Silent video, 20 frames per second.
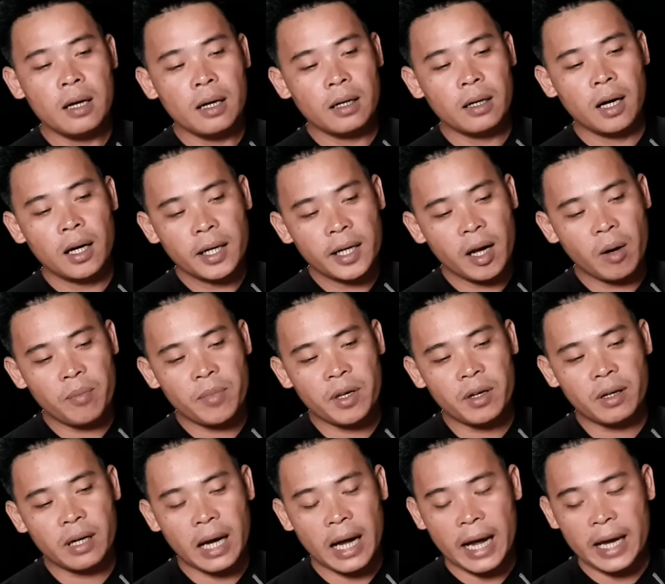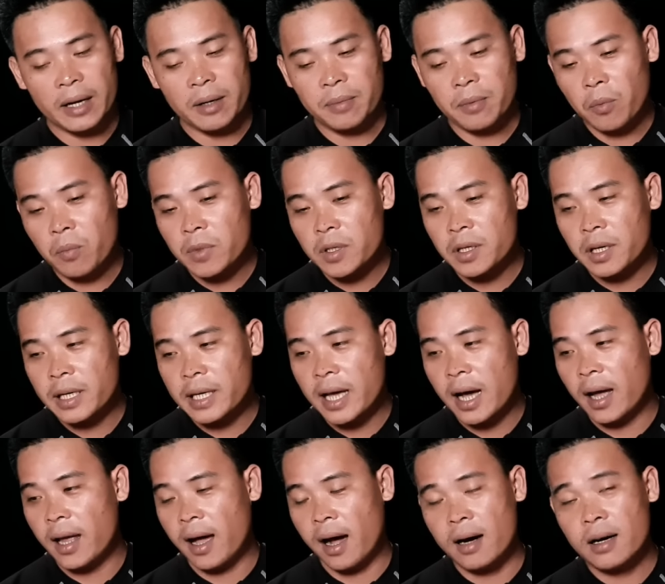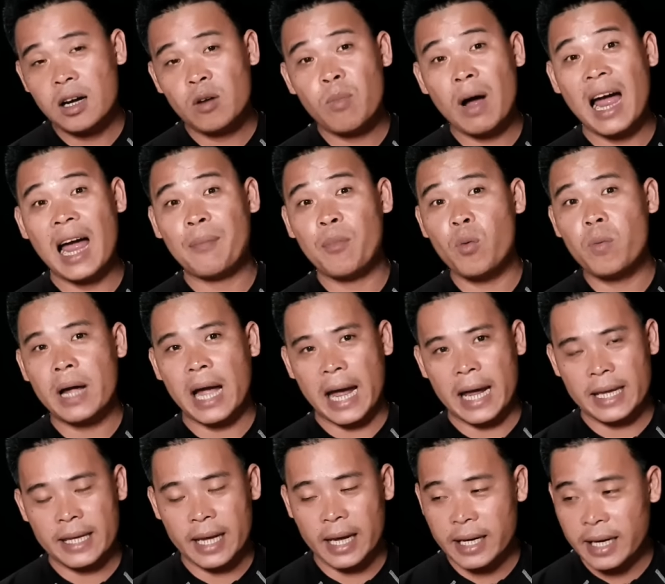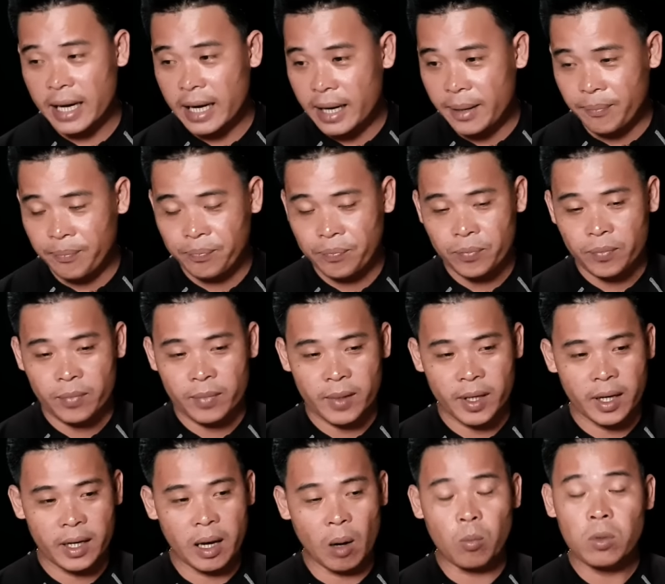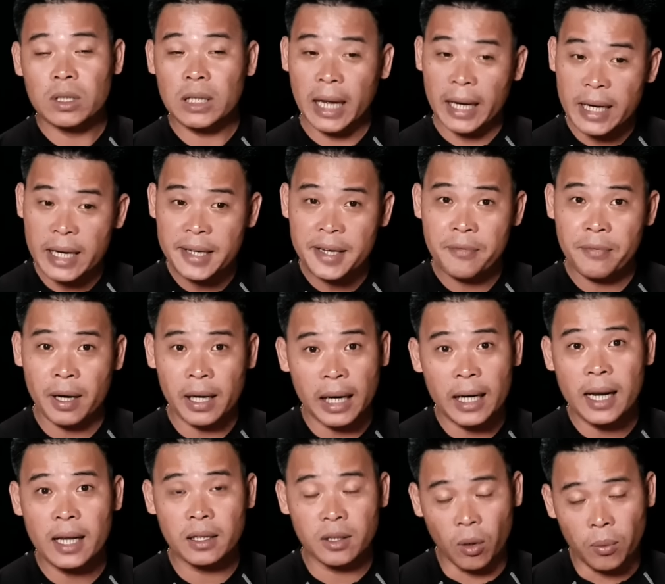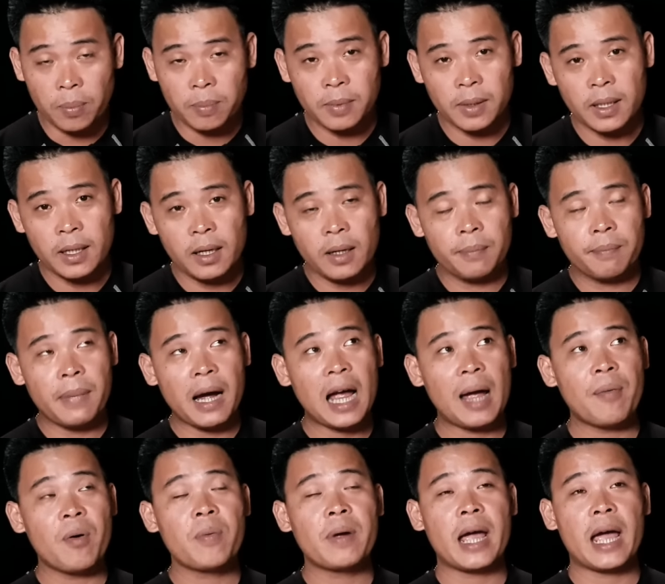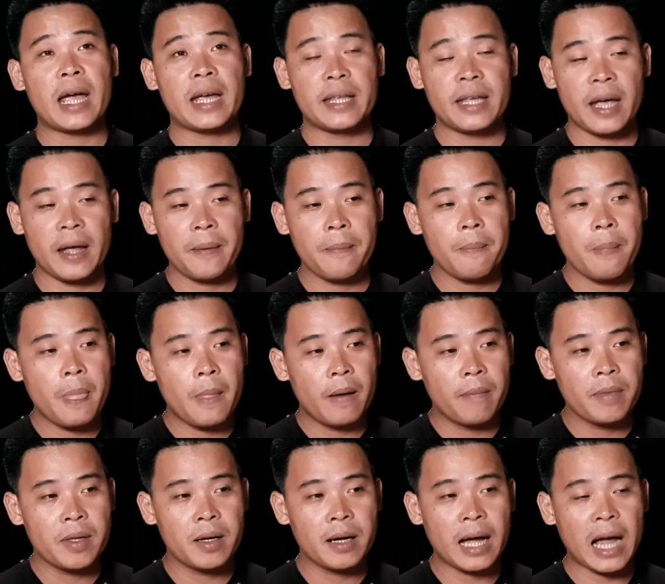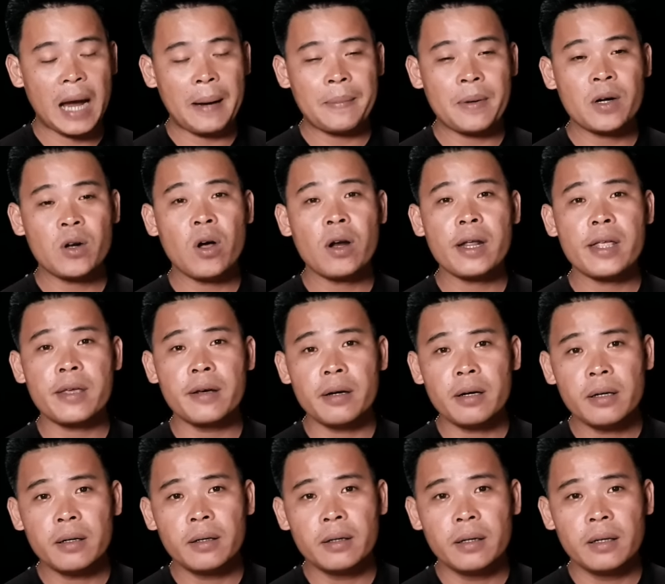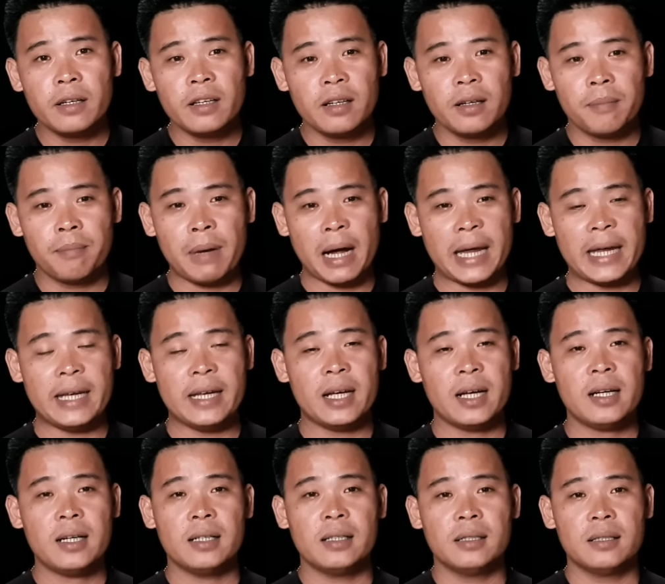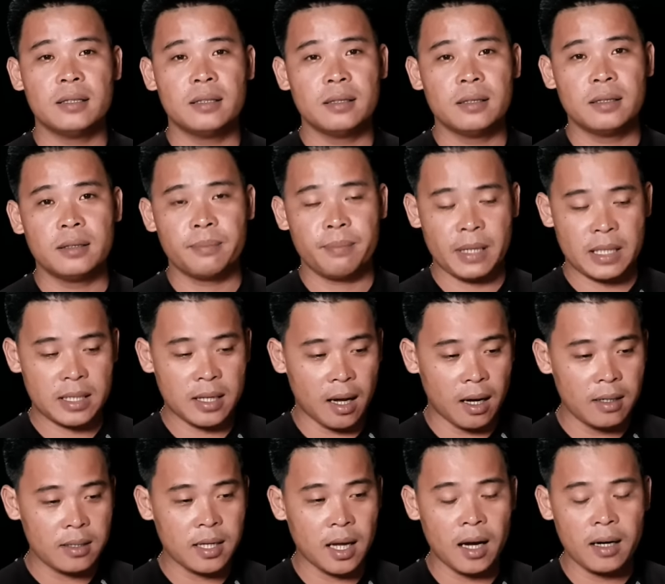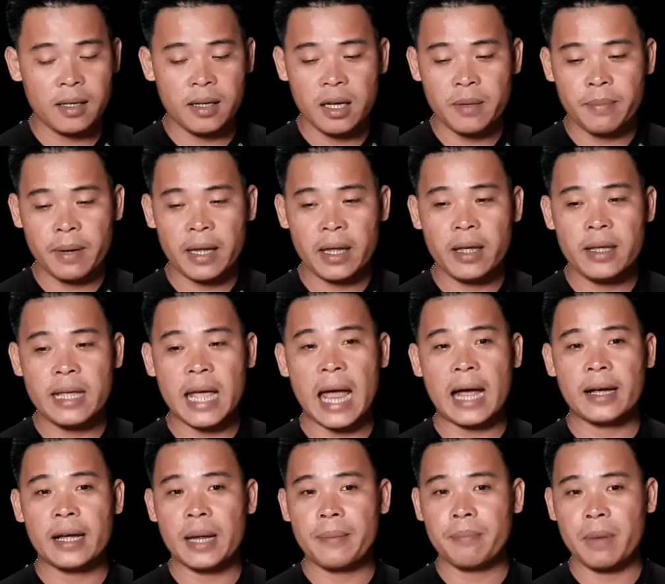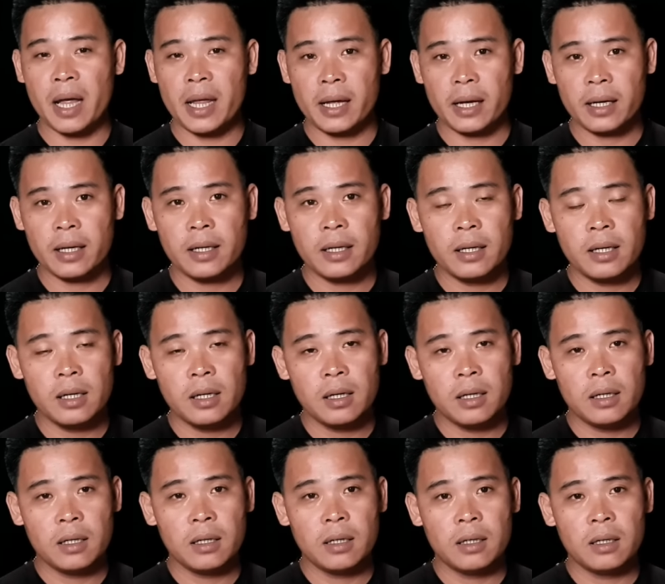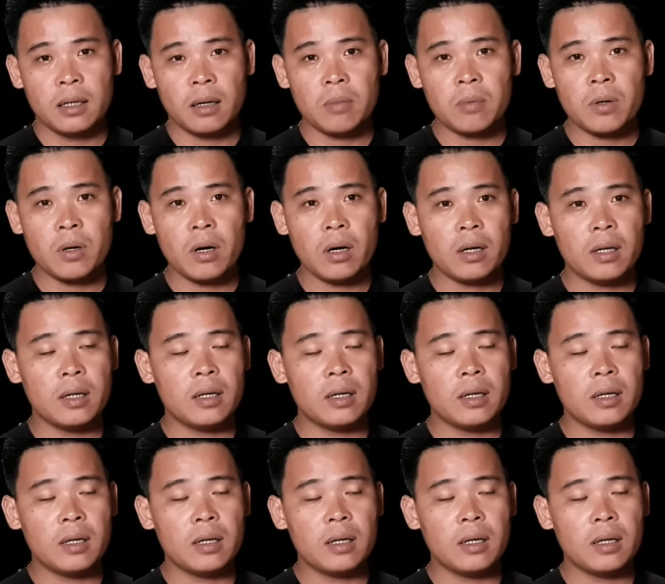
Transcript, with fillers: đó thì ông dượng hai ông cũng đưa về ở đâu ba bốn ngày vậy nghe, thì không có thấy chứ không phải thấy liên tục ba bốn ngày vậy dượng hai ông nói đó thấy chưa mày mày sợ sệt giết mày y gian em mày à không có